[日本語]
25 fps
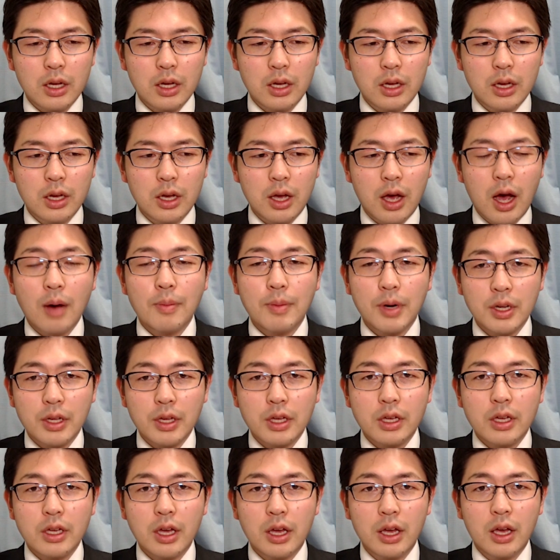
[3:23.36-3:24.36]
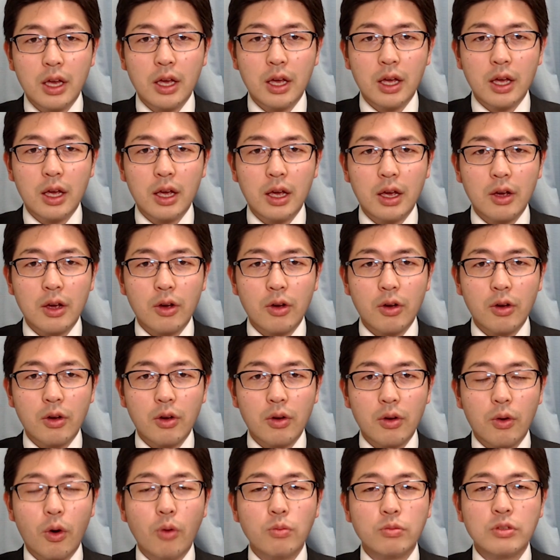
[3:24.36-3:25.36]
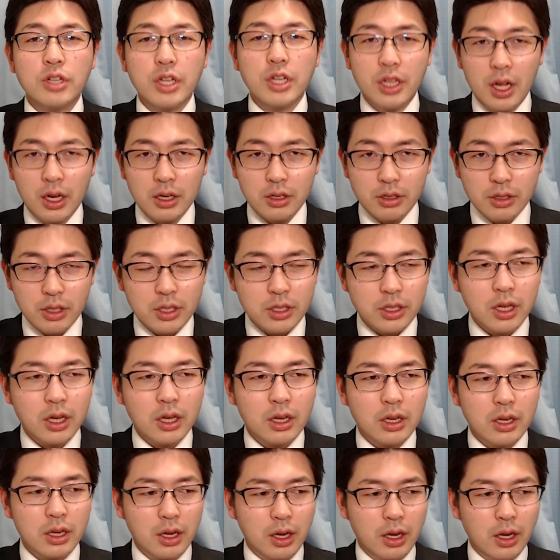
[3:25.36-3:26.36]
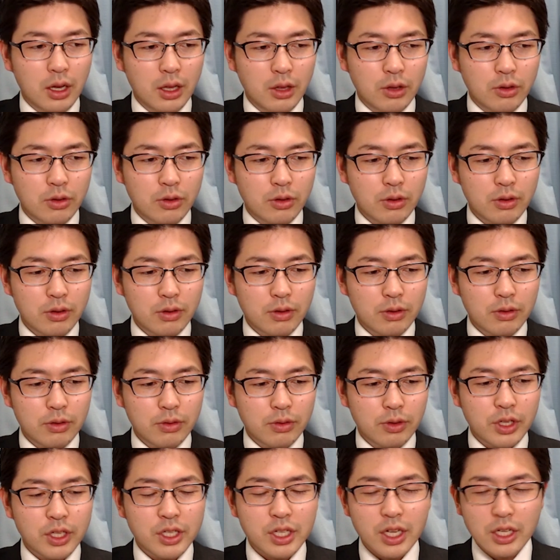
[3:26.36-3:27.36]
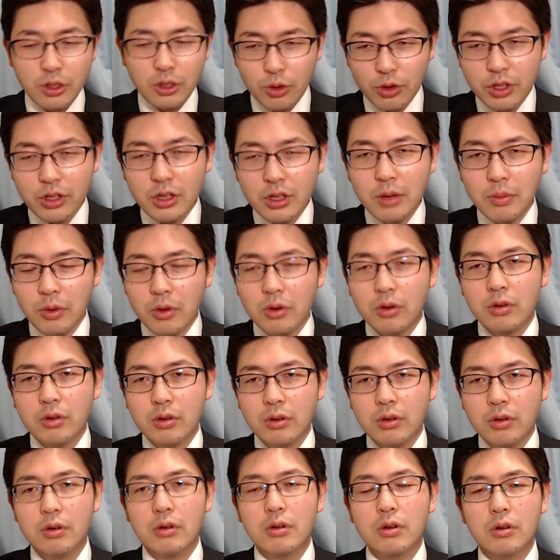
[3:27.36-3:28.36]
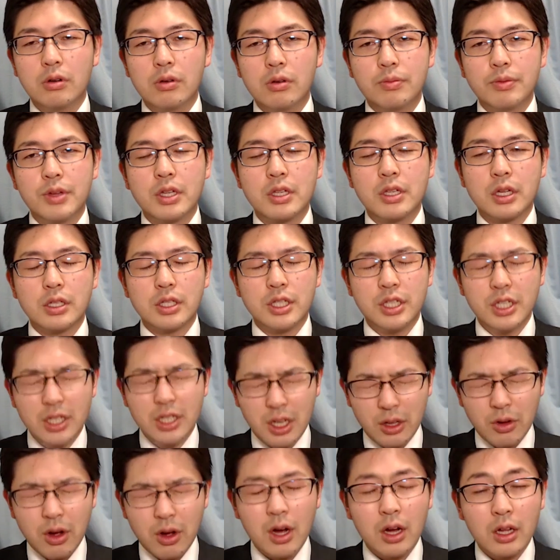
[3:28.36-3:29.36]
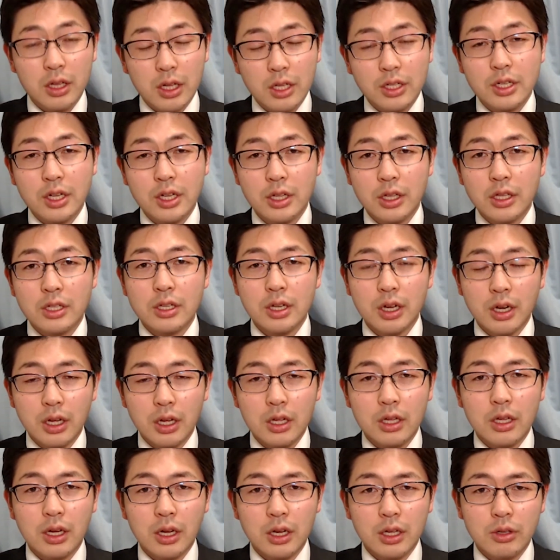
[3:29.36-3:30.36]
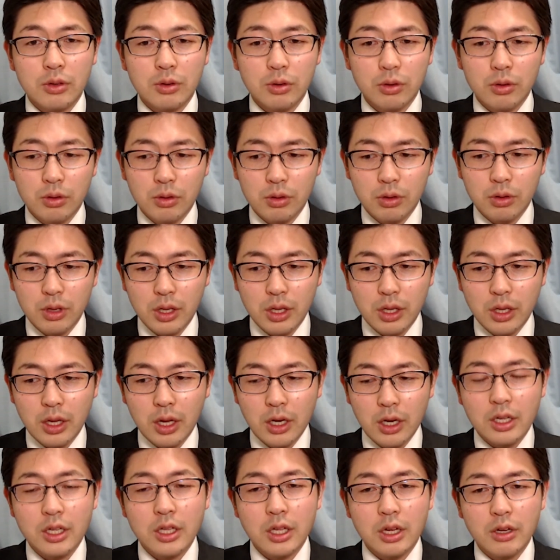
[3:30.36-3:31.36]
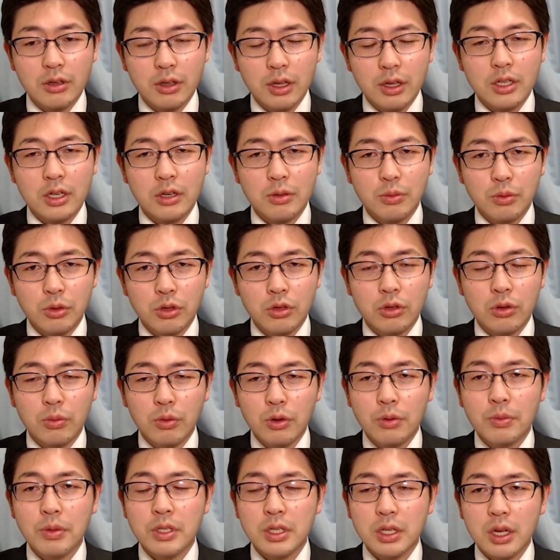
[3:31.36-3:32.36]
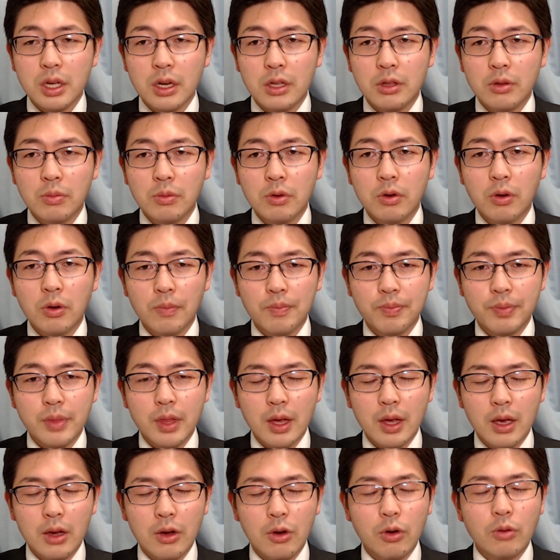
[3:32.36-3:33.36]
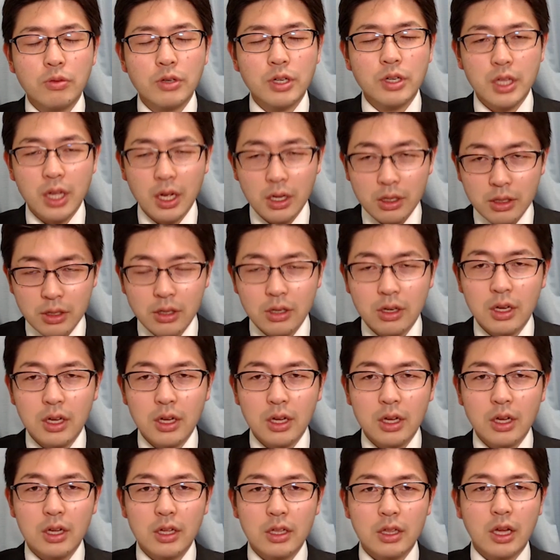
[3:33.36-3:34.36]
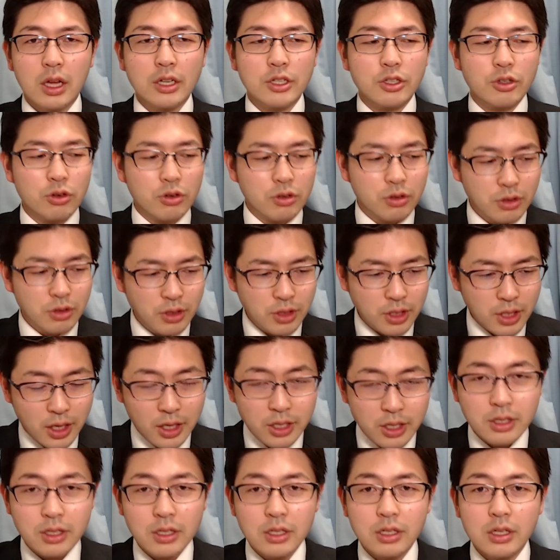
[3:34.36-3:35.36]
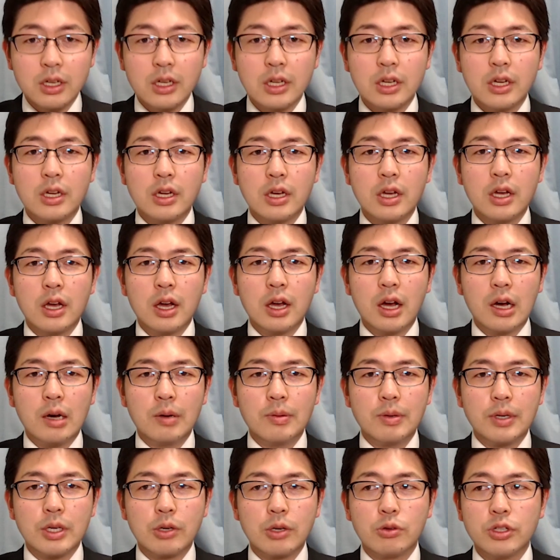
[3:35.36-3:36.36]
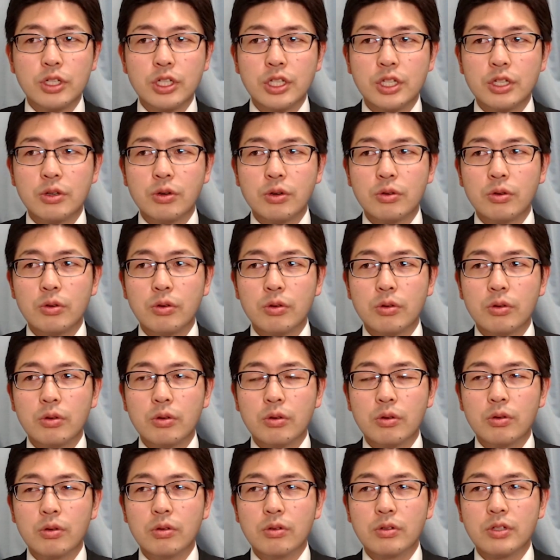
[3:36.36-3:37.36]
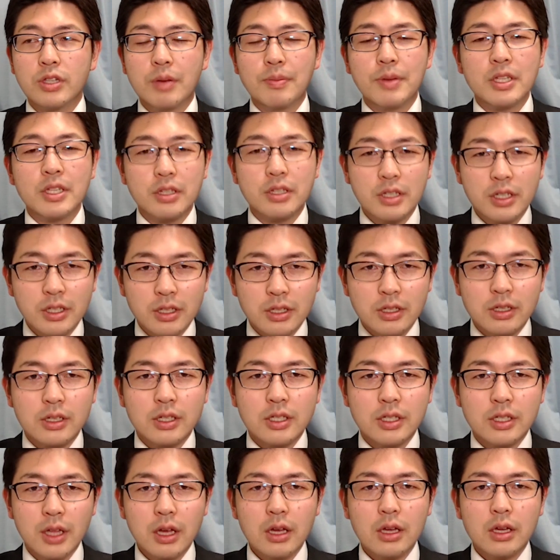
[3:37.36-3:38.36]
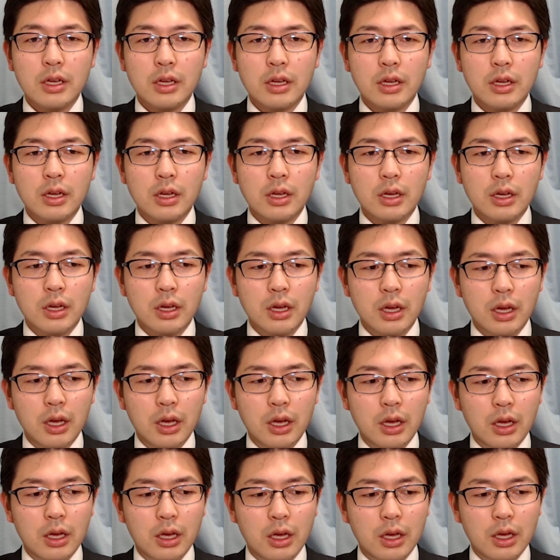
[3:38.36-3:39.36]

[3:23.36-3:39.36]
えー、あまり、えー、ご無理なくですね、えー私はそう言っても、皆さん人生のかかった試験ですから、あの、やりきってくださるものと思いますけれども、えー、ご無理なく、体調を崩されず、あまりご自身を責めすぎず、えー、